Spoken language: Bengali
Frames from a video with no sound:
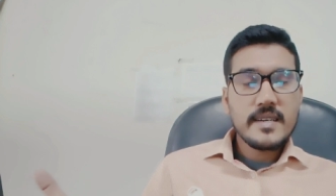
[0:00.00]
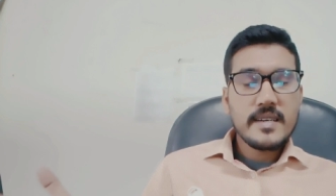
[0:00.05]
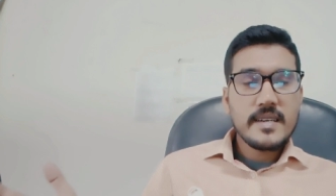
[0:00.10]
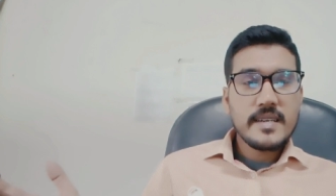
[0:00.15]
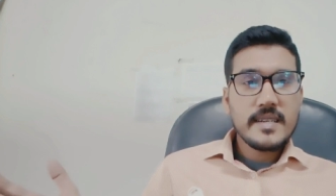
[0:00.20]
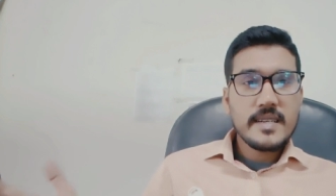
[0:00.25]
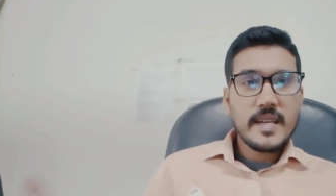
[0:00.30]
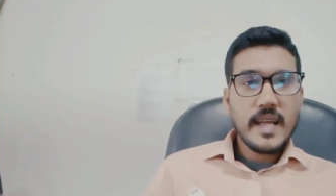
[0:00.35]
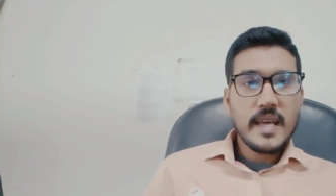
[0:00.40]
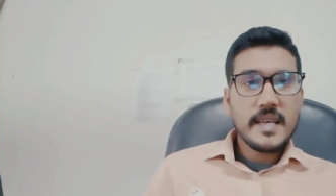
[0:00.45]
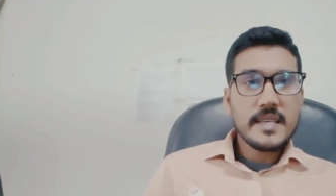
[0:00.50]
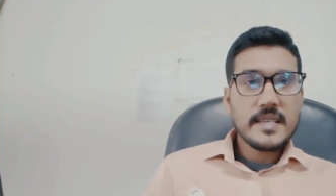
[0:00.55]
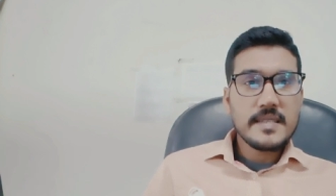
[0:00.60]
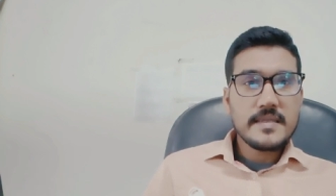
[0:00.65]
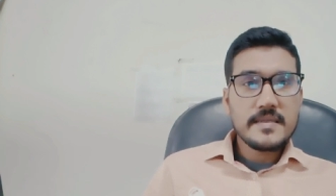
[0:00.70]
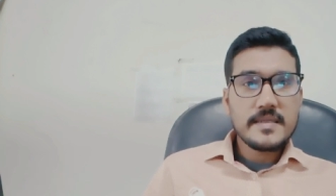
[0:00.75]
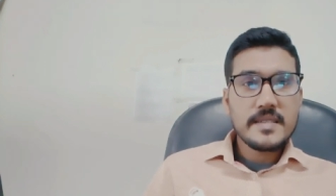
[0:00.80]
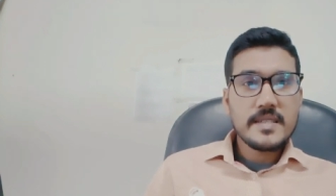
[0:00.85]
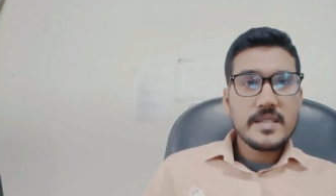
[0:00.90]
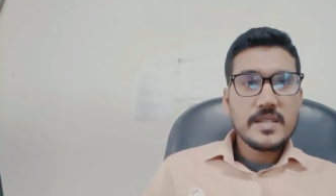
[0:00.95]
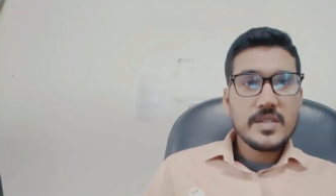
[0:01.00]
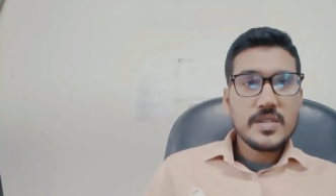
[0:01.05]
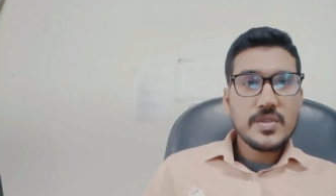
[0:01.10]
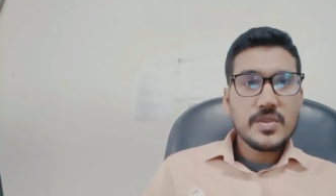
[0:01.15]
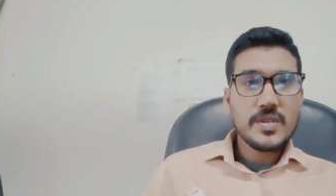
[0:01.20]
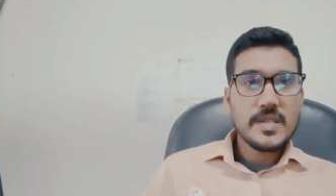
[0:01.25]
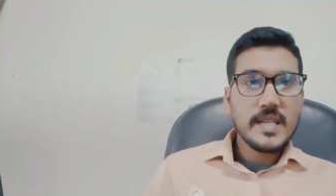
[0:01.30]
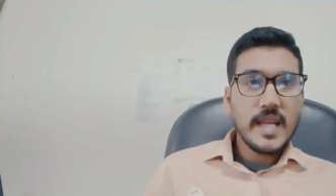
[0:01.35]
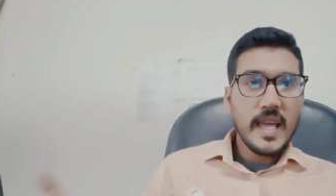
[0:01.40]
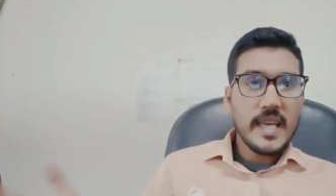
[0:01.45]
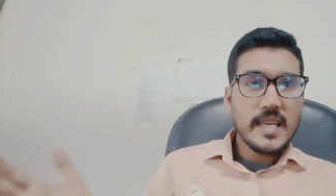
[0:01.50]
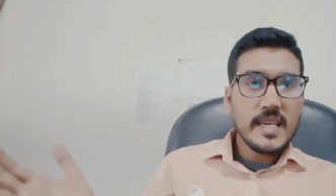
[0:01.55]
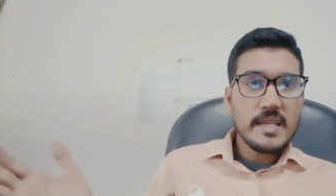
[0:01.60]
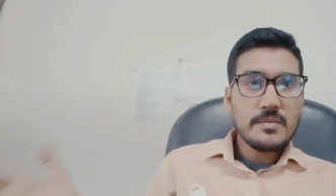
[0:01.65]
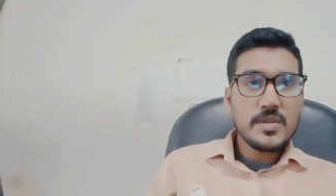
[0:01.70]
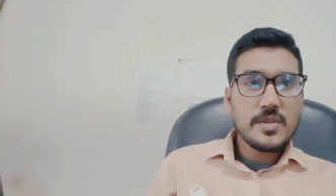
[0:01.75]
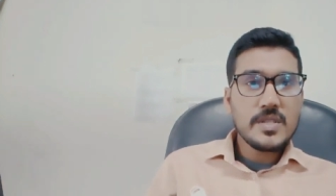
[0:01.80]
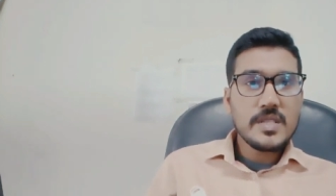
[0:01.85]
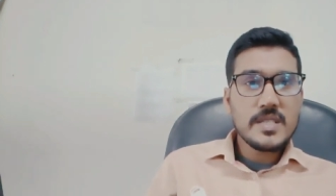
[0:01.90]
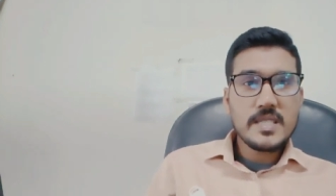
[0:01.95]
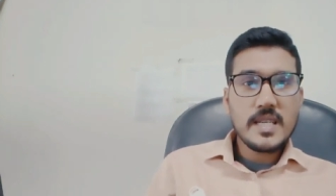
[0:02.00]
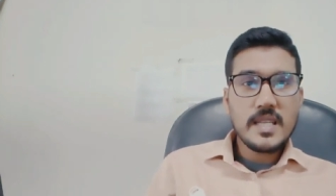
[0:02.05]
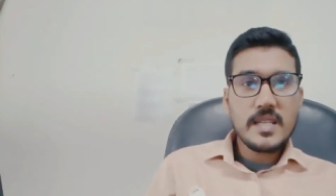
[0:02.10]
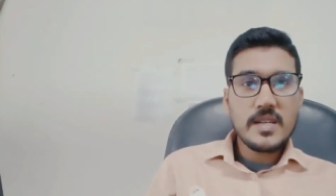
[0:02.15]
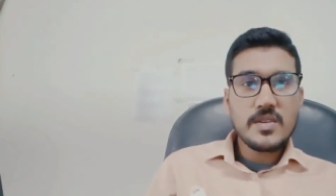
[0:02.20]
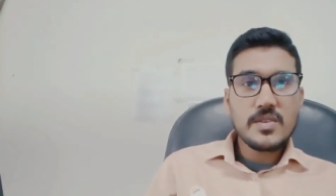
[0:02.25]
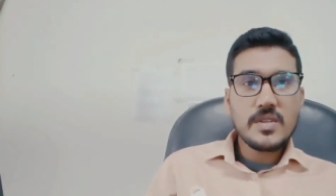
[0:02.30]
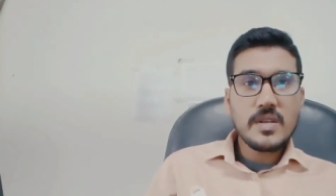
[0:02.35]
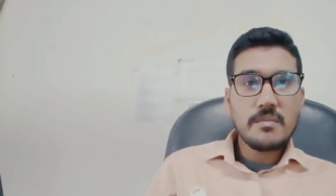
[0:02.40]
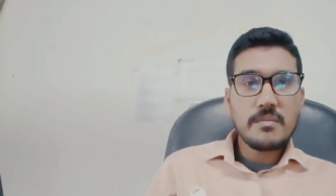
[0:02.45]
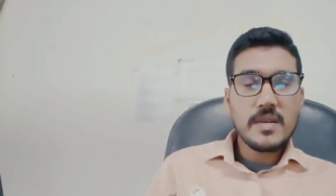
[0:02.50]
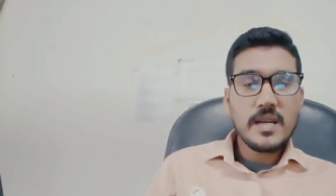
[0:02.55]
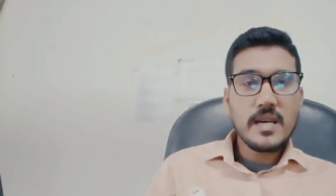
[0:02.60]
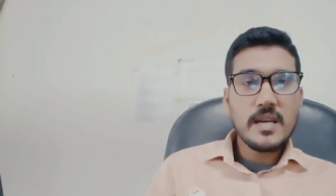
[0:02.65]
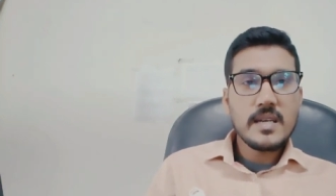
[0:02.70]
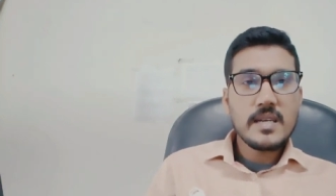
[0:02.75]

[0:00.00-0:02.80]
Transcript: ডাইং তো এই ডাইংয়ের মধ্যে সাধারণত আমরা